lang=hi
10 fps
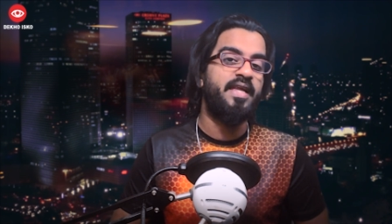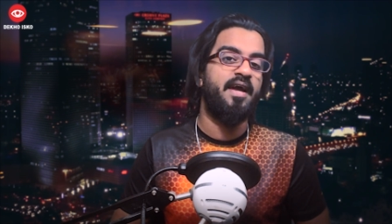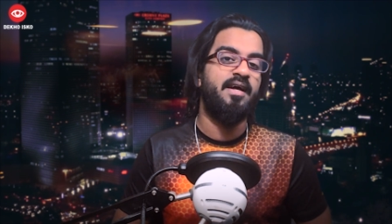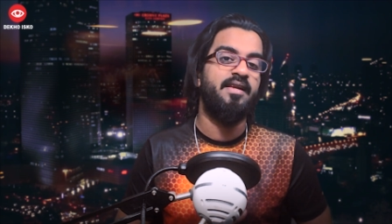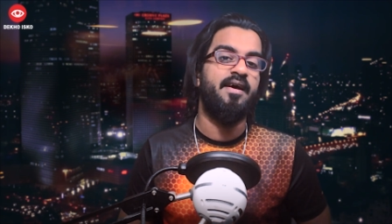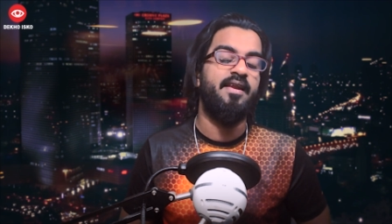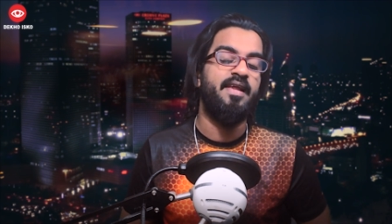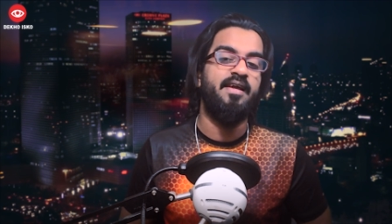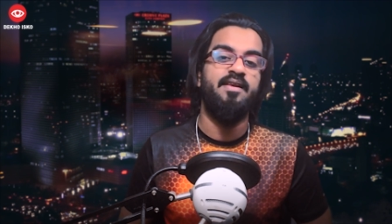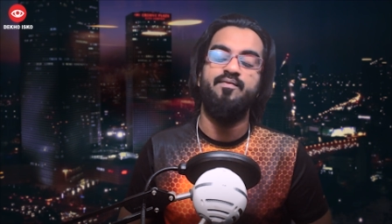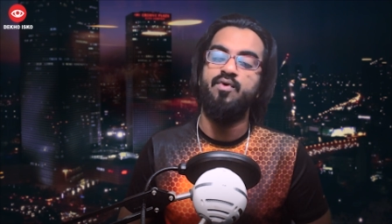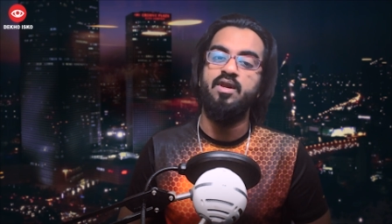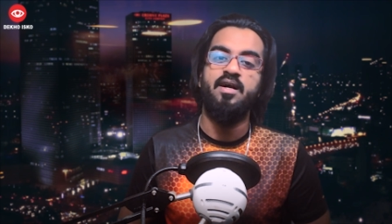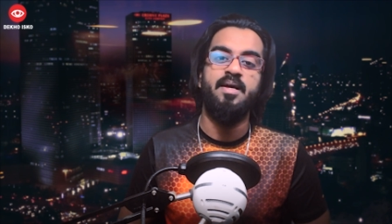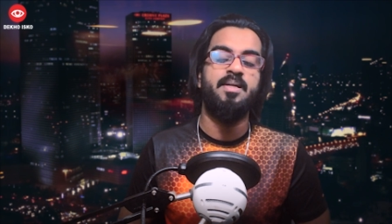टैकल करने के लिए
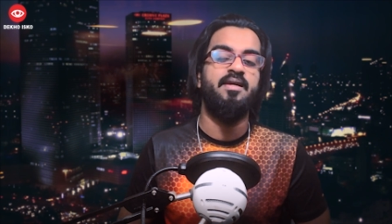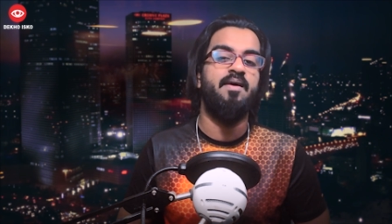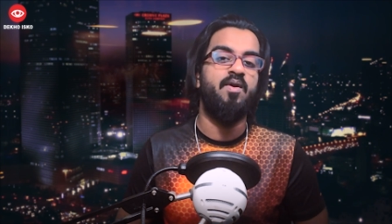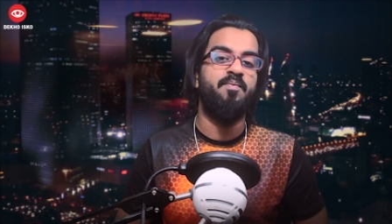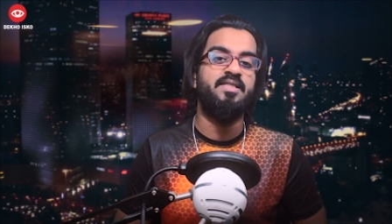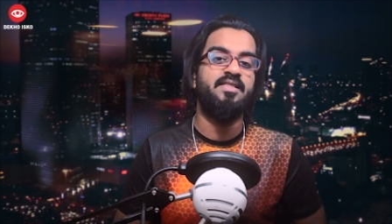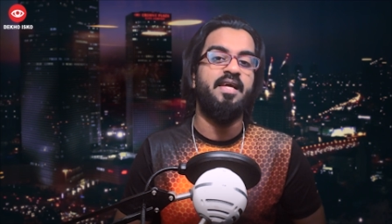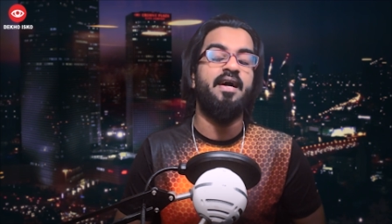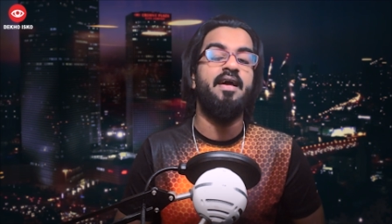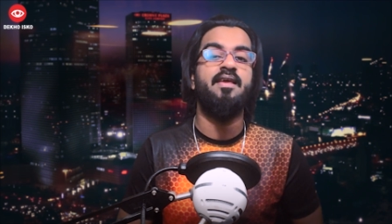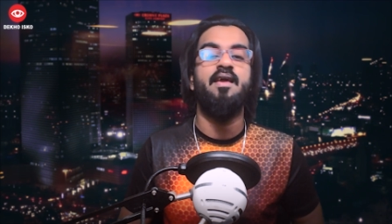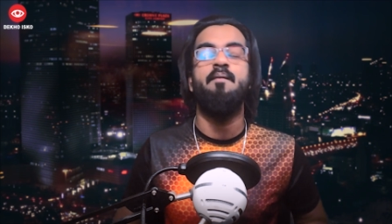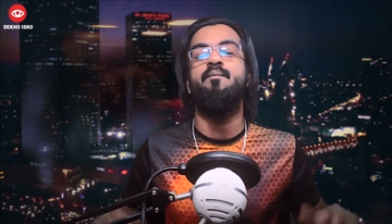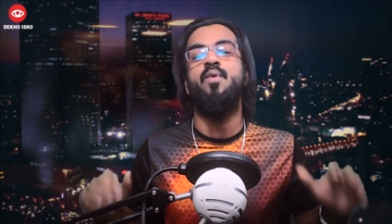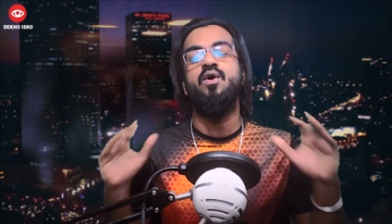फॉल गाइस के डेवलपर्स ने कहा है कि
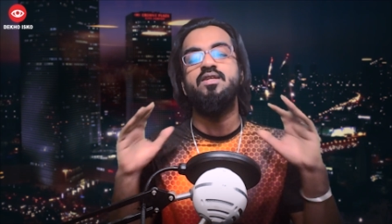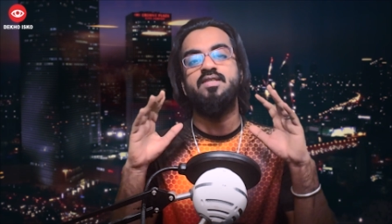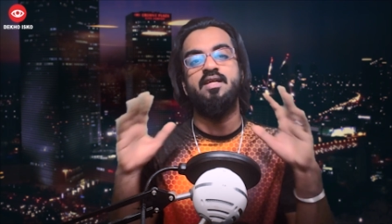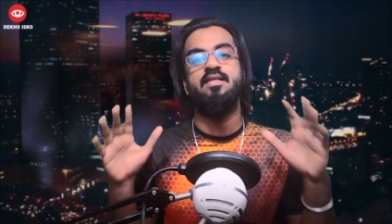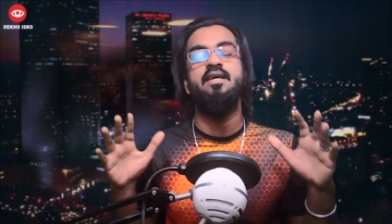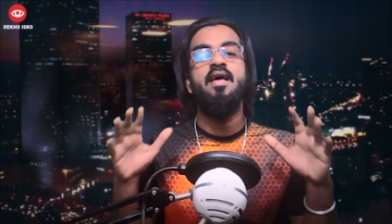हम बहुत जल्द